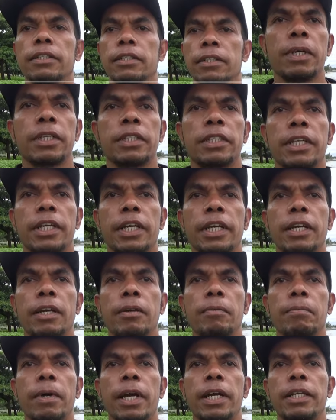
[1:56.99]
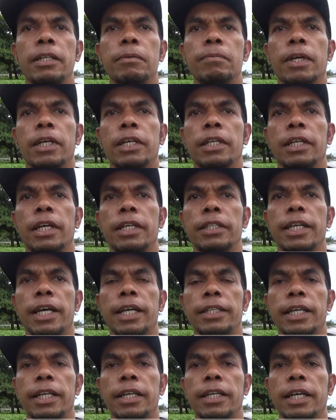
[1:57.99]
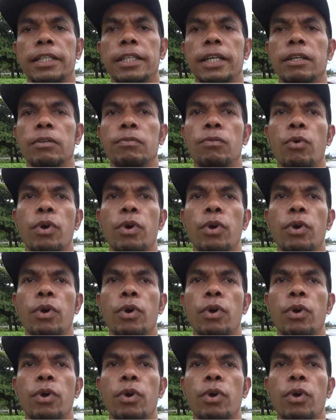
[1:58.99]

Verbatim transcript: mak se main mak kita tene kata